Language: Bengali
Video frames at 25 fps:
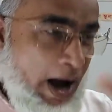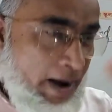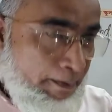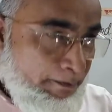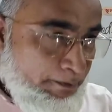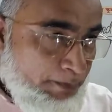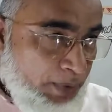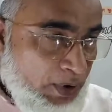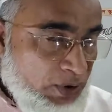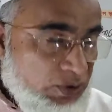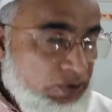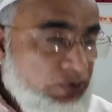
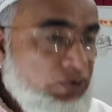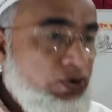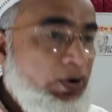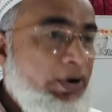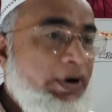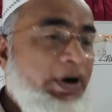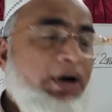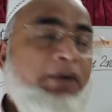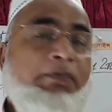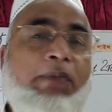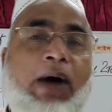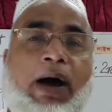
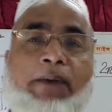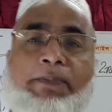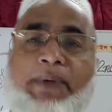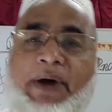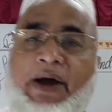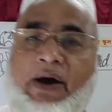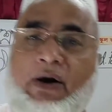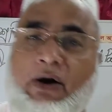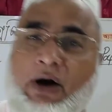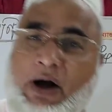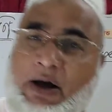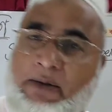
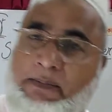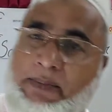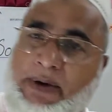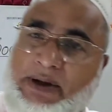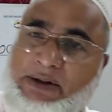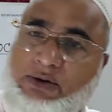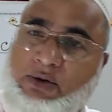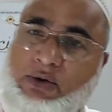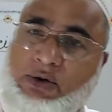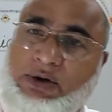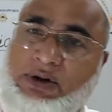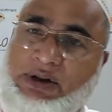আভ্যন্তরীণভাবে হয়
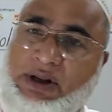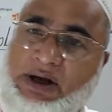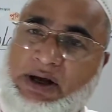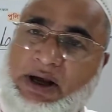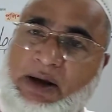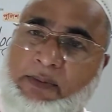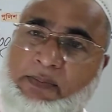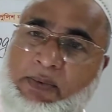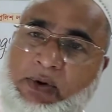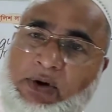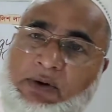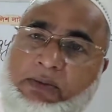ভেতর
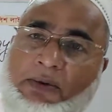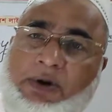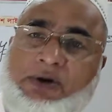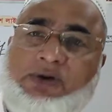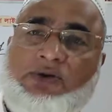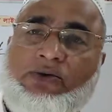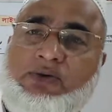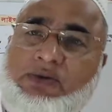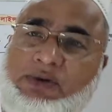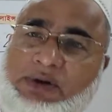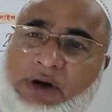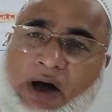থেকে
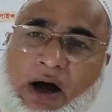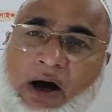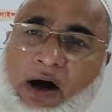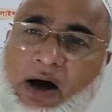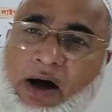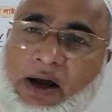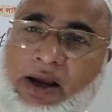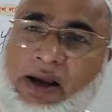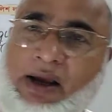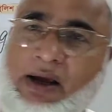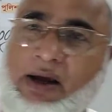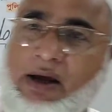পরিবর্তনটা
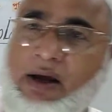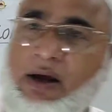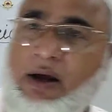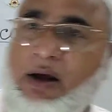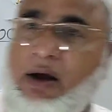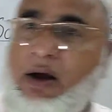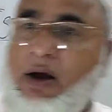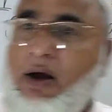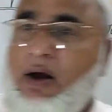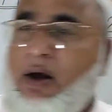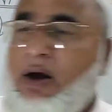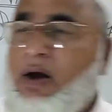হয়
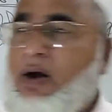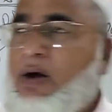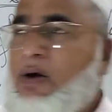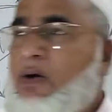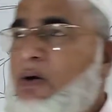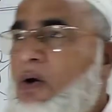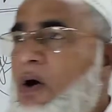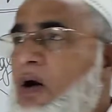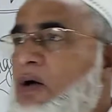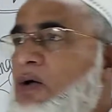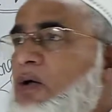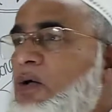
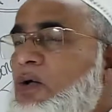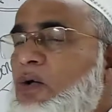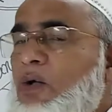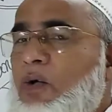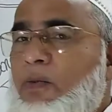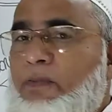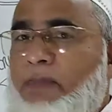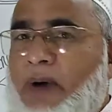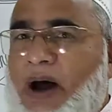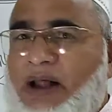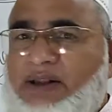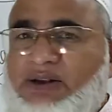কখনো
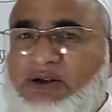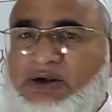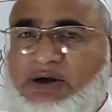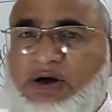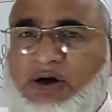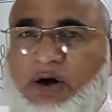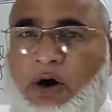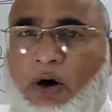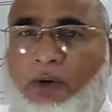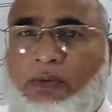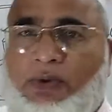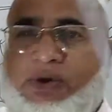
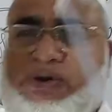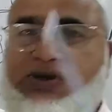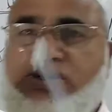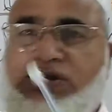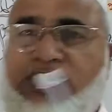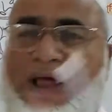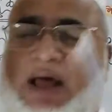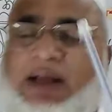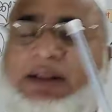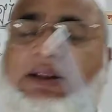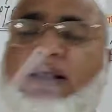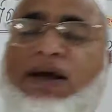বাহ্যিক
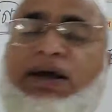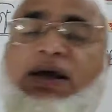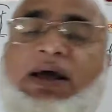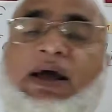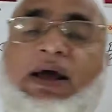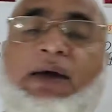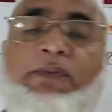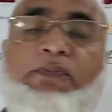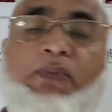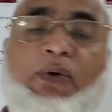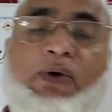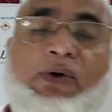অবস্থা থেকে
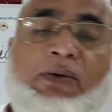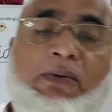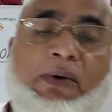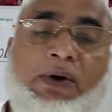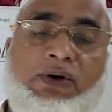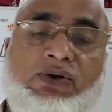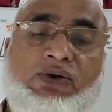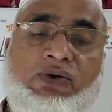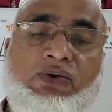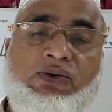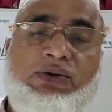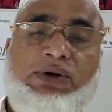এই
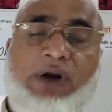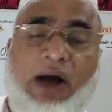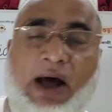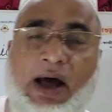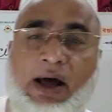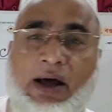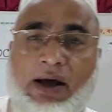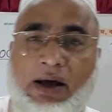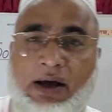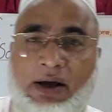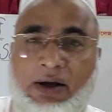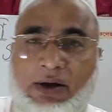পরিবর্তনটা
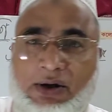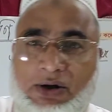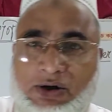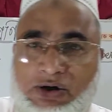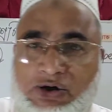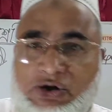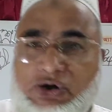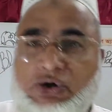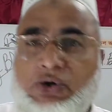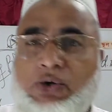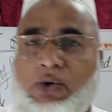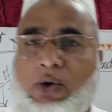
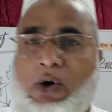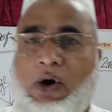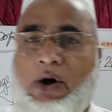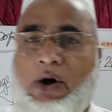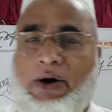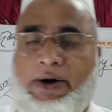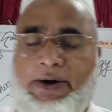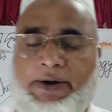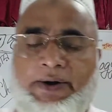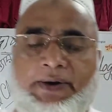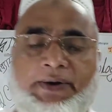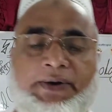শুরু
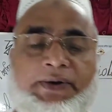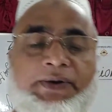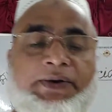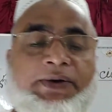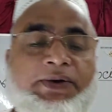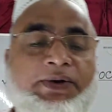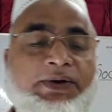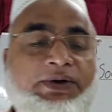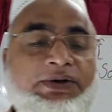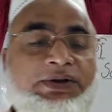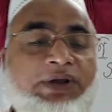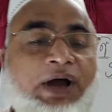হয়
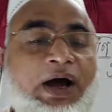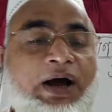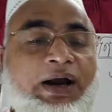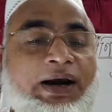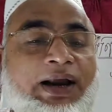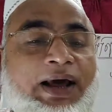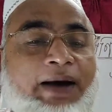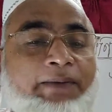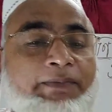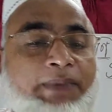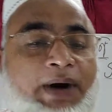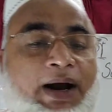
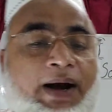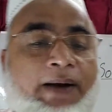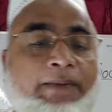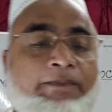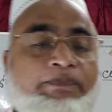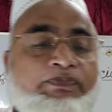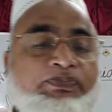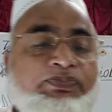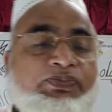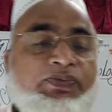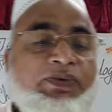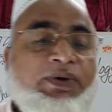তাহলে আমরা
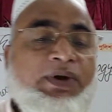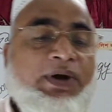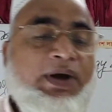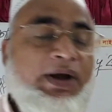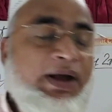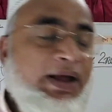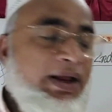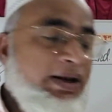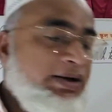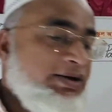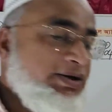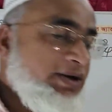
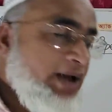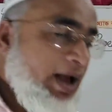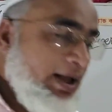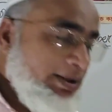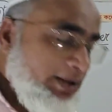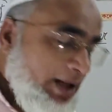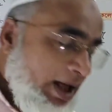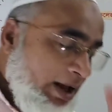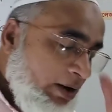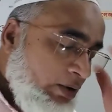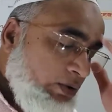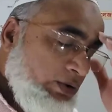এর
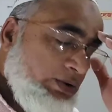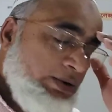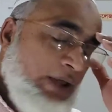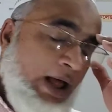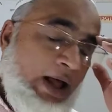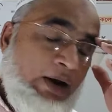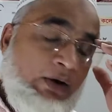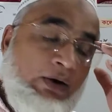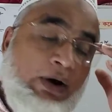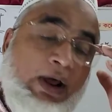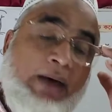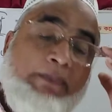সাধারণ
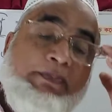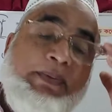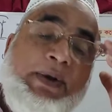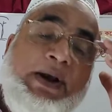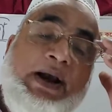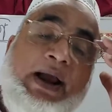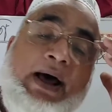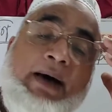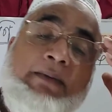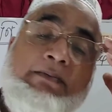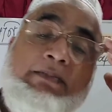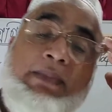ধারণা
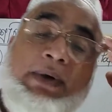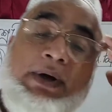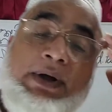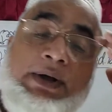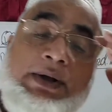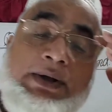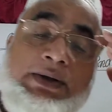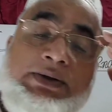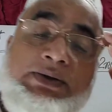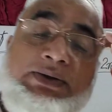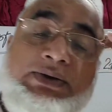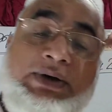পেলাম
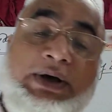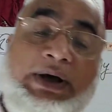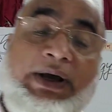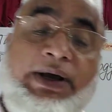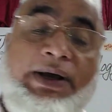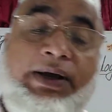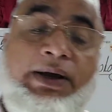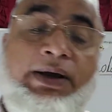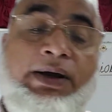যে